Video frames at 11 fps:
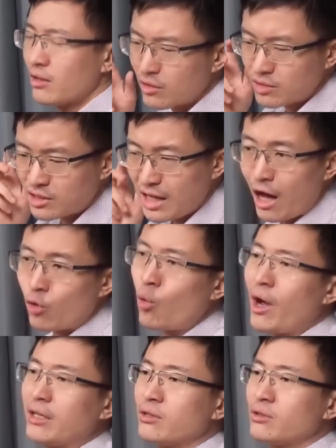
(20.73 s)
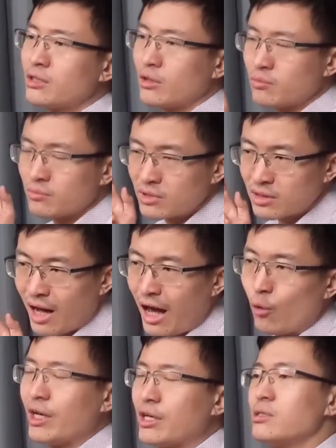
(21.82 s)
要加快的，要
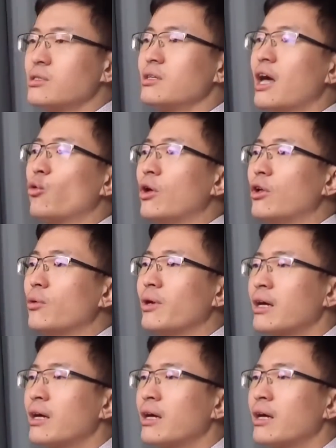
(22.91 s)
海外的资金来回流，